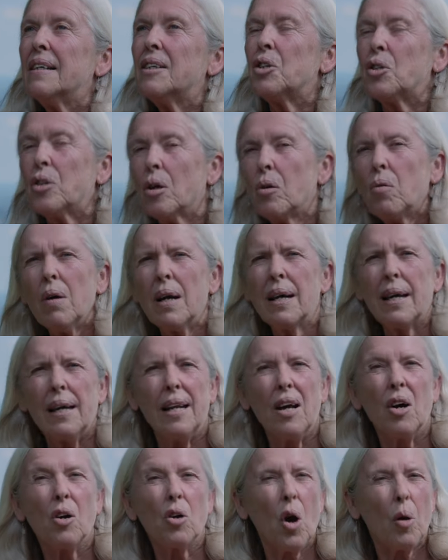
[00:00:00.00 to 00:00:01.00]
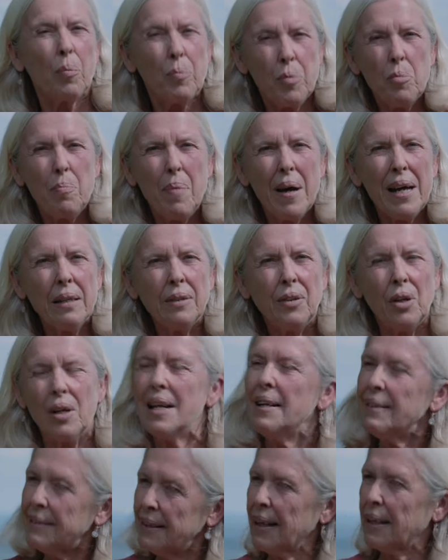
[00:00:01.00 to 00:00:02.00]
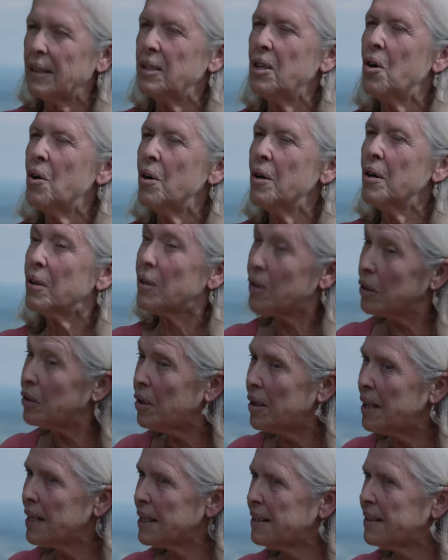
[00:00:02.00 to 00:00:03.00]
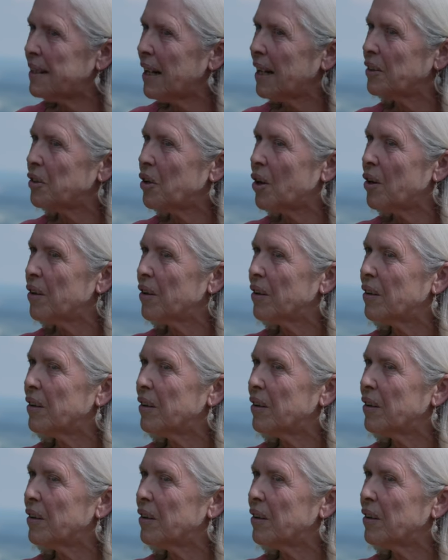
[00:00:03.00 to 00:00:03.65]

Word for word: Je crois qu'elle est encore plus belle de l'intérieur que de l'extérieur.